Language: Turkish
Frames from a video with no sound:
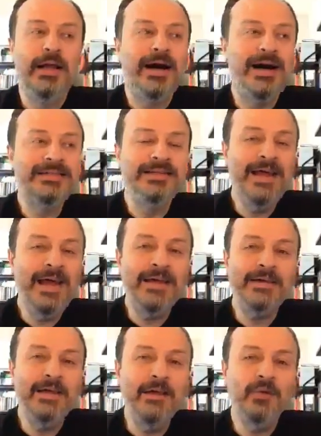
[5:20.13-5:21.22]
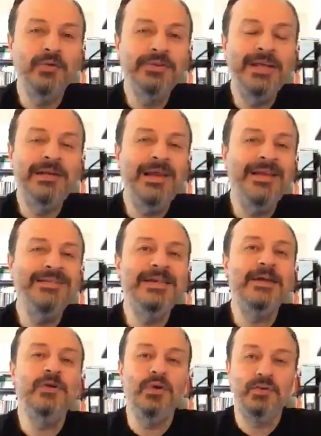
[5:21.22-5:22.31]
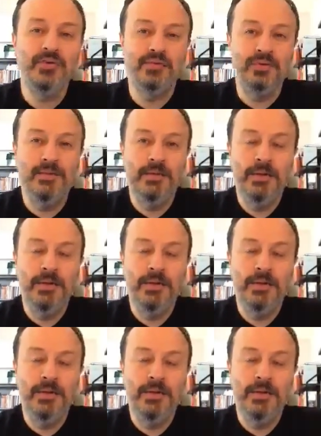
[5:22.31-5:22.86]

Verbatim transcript: Adına Ergenekon denilen terör örgütü.